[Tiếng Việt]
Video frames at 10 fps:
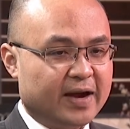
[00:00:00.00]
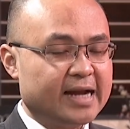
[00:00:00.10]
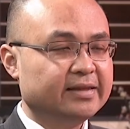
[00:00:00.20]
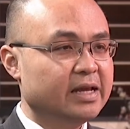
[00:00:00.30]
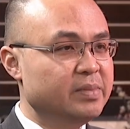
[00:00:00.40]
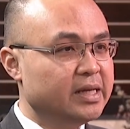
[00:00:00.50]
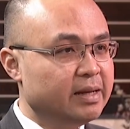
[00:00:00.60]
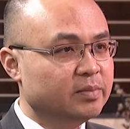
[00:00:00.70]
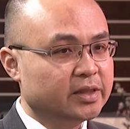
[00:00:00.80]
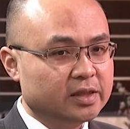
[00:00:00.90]
vài tỷ mỹ
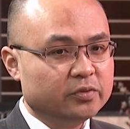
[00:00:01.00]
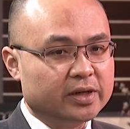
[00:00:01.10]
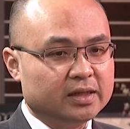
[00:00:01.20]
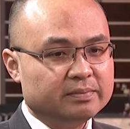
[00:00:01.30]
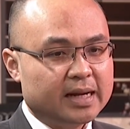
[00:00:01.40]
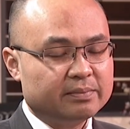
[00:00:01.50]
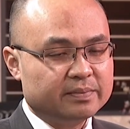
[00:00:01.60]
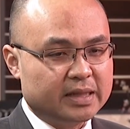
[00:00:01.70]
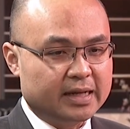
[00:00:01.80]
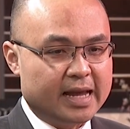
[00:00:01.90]
kim từ chính quyền liên
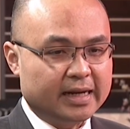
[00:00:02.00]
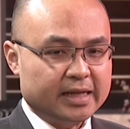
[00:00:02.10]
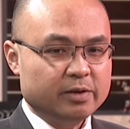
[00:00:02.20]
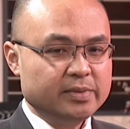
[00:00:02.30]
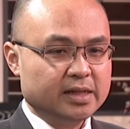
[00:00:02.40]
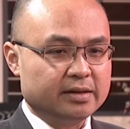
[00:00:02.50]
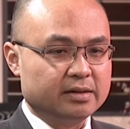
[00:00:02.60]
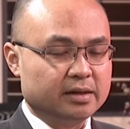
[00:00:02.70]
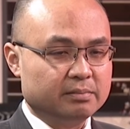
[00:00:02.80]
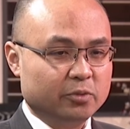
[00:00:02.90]
bang hiện hiện nay giống như là
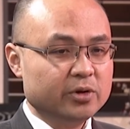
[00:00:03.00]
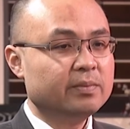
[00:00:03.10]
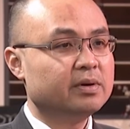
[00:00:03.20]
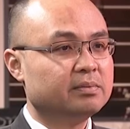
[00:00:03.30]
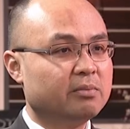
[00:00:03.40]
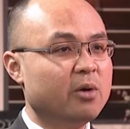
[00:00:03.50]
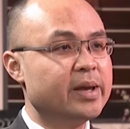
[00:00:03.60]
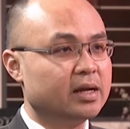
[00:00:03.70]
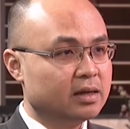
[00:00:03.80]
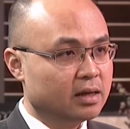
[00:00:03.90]
muối bỏ
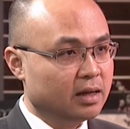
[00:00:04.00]
biển